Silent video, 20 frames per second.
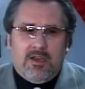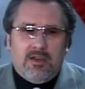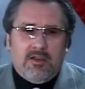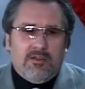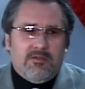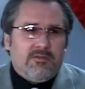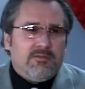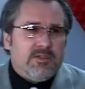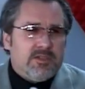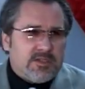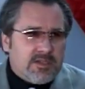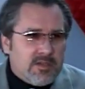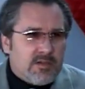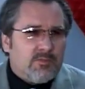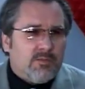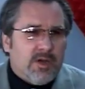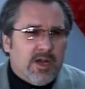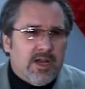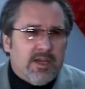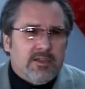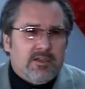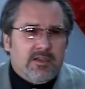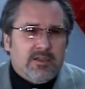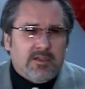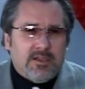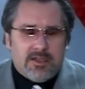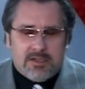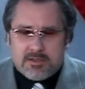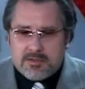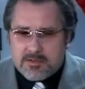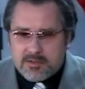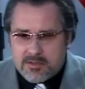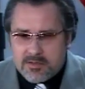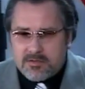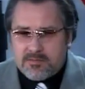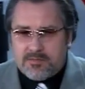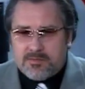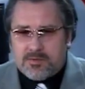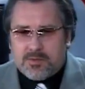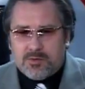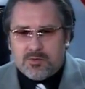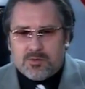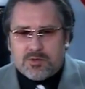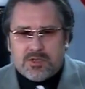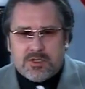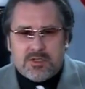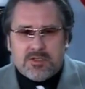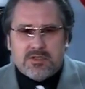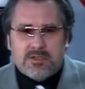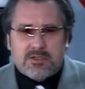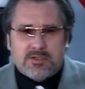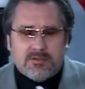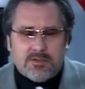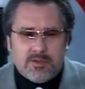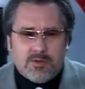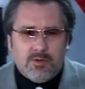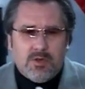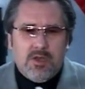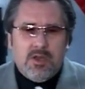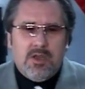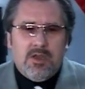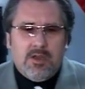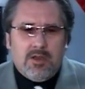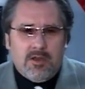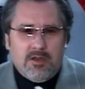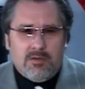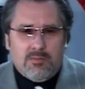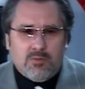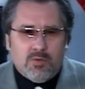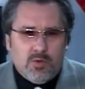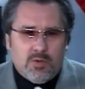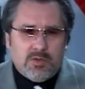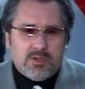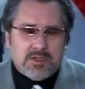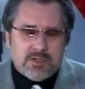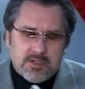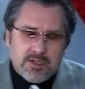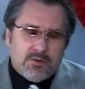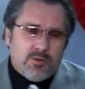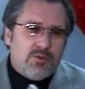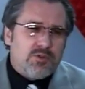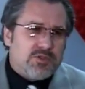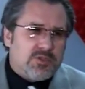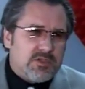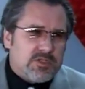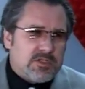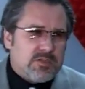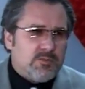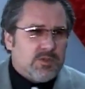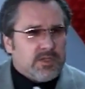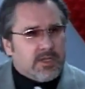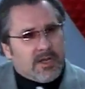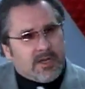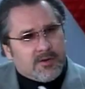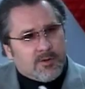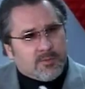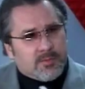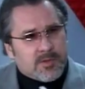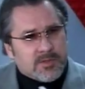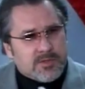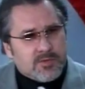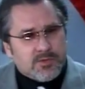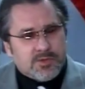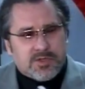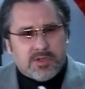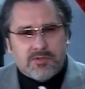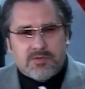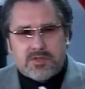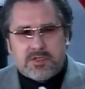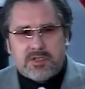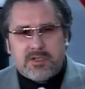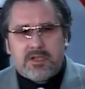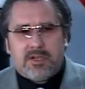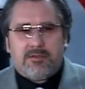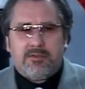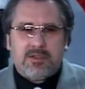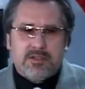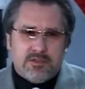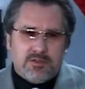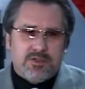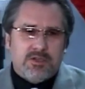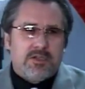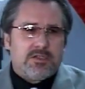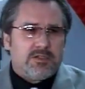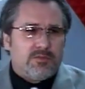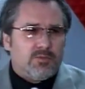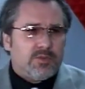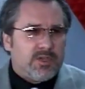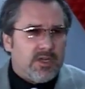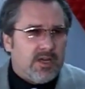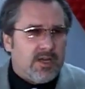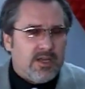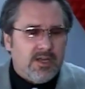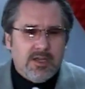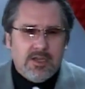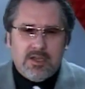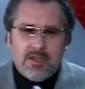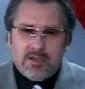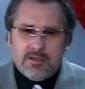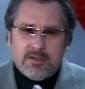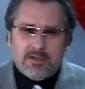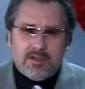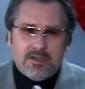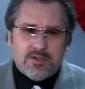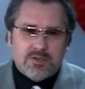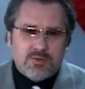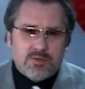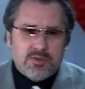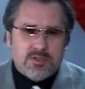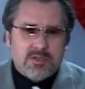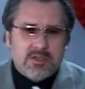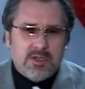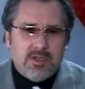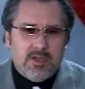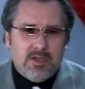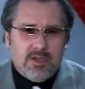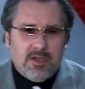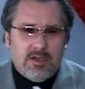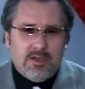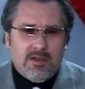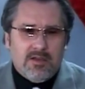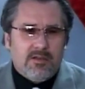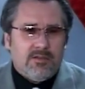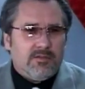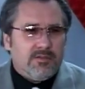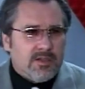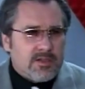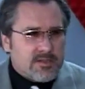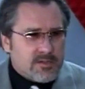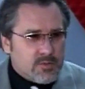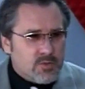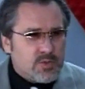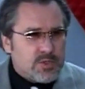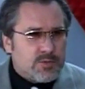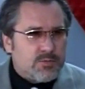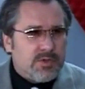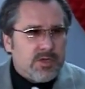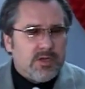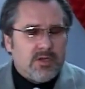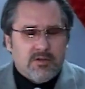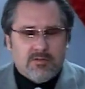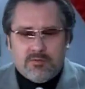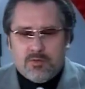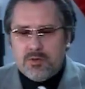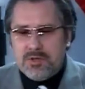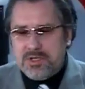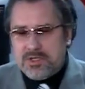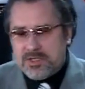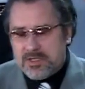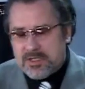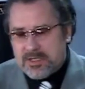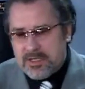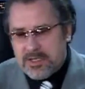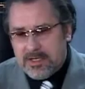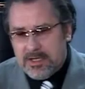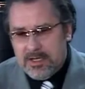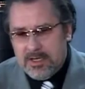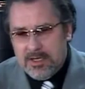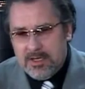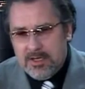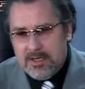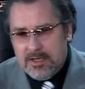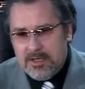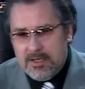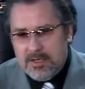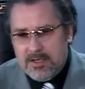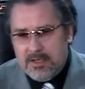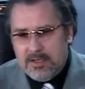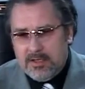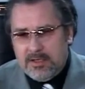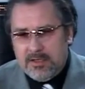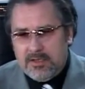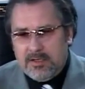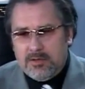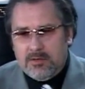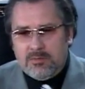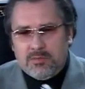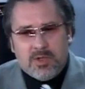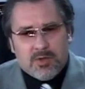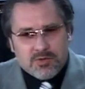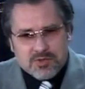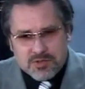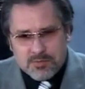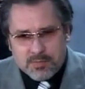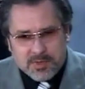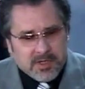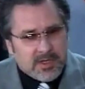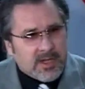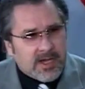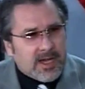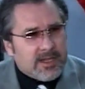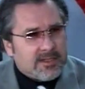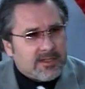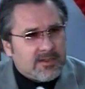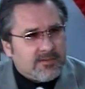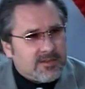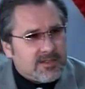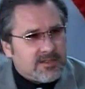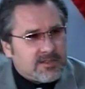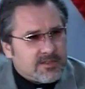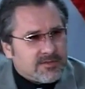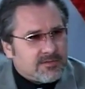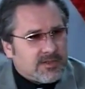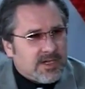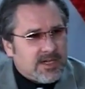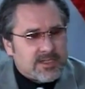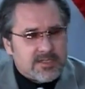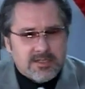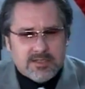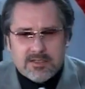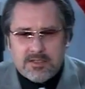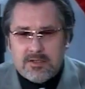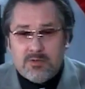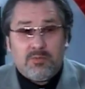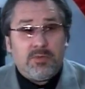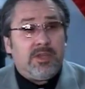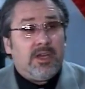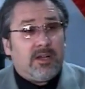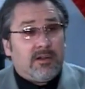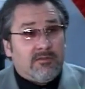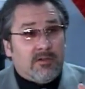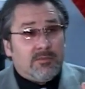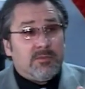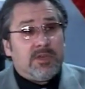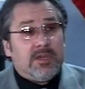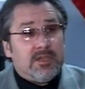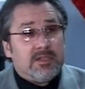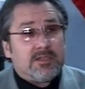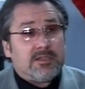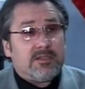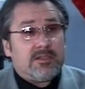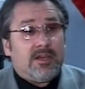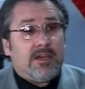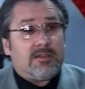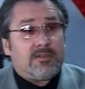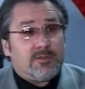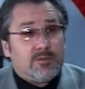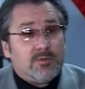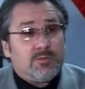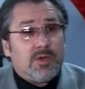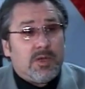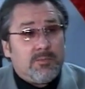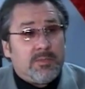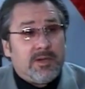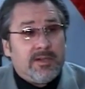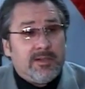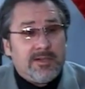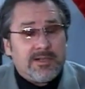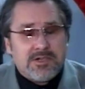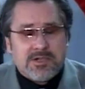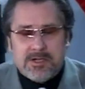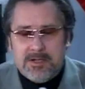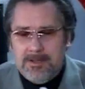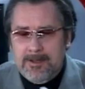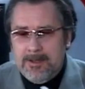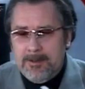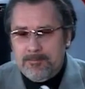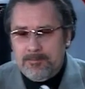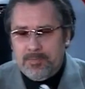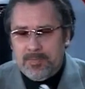э, из Германии, я всю жизнь свою э, молодость закончил семинарию, прослужил в церкви, сейчас вот я нахожусь э, на службе воинской, и мне очень приятно видеть вас, и у меня к вам есть особое предложение.